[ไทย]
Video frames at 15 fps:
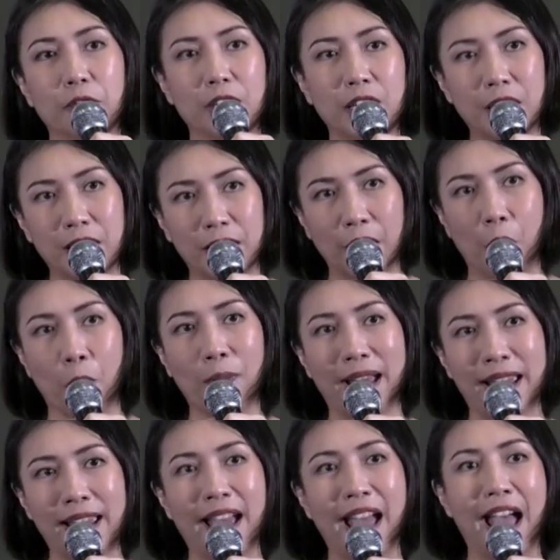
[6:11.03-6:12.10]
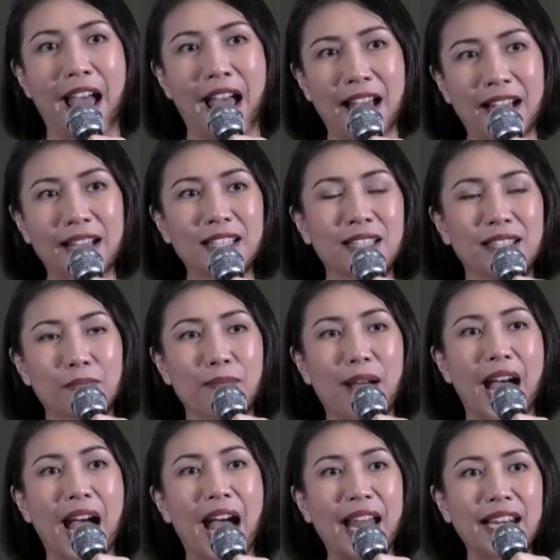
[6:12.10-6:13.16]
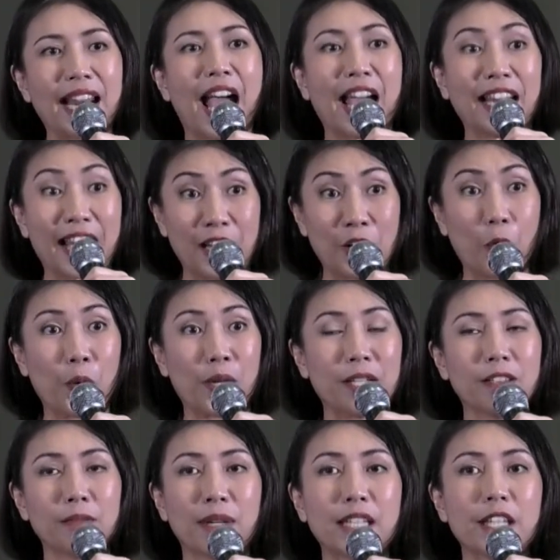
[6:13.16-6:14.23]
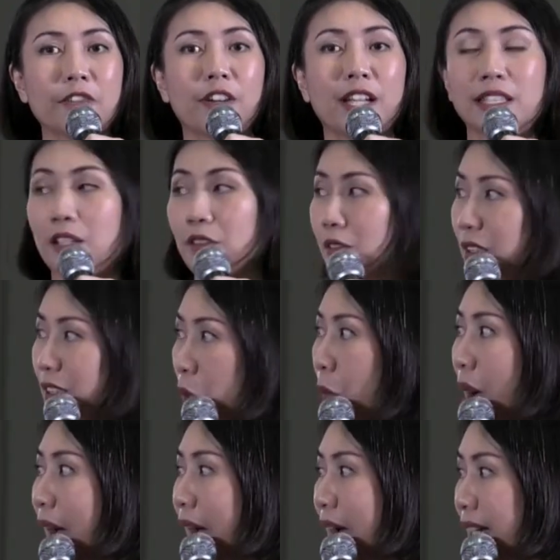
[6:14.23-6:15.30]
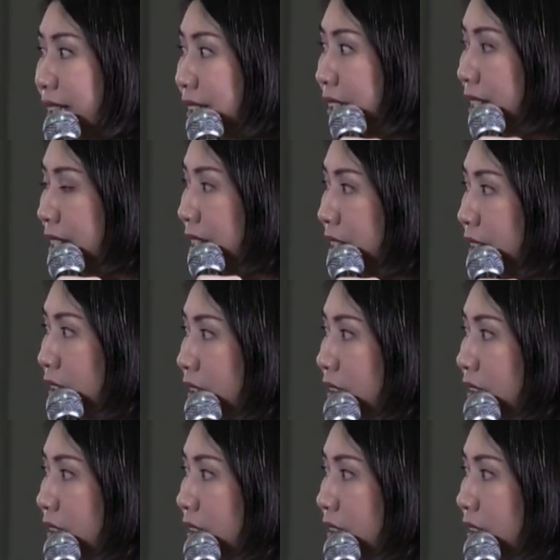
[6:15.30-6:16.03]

เดินออกไปหาบ้านหาถนน บางทีไฟถนนสว่าง ก็จะ